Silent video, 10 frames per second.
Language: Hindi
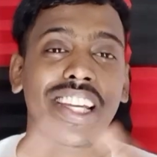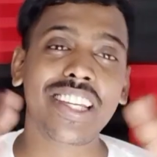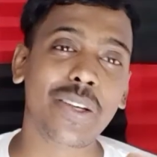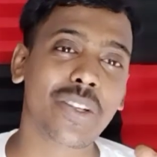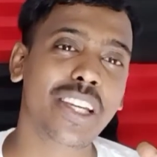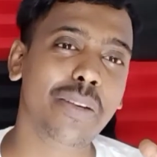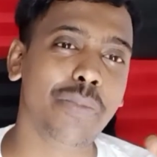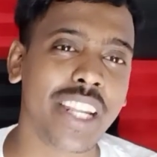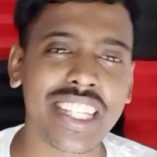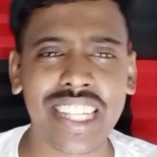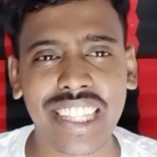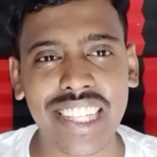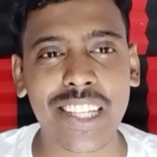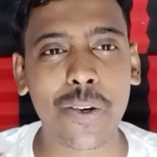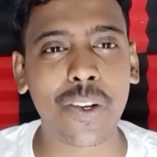क्योंकि मेरे साथ
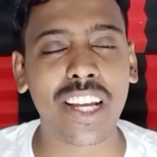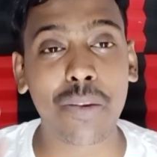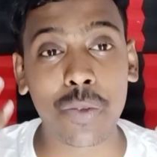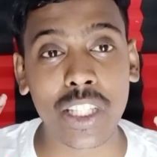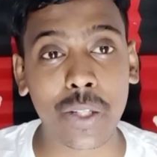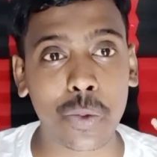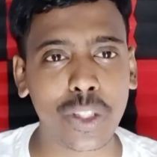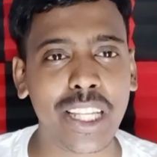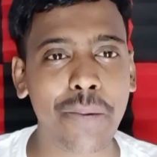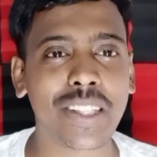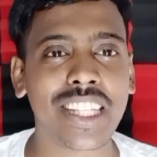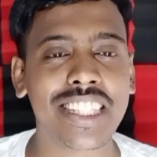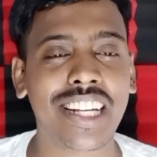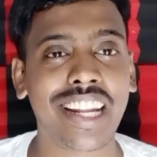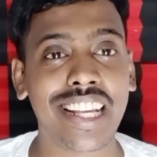ऐसा हो रहा है मुझे खुद नहीं पता
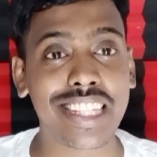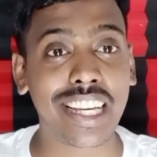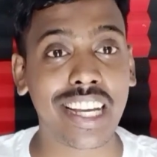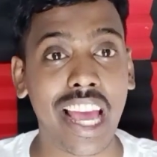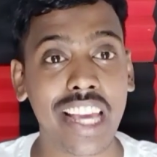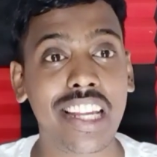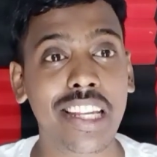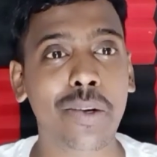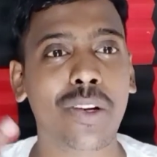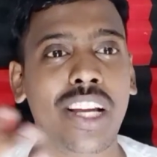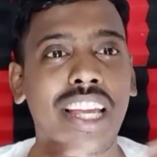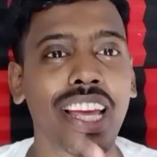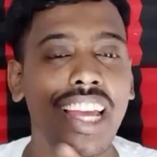चल रहा है ऐसा काय के लिए हो रहा है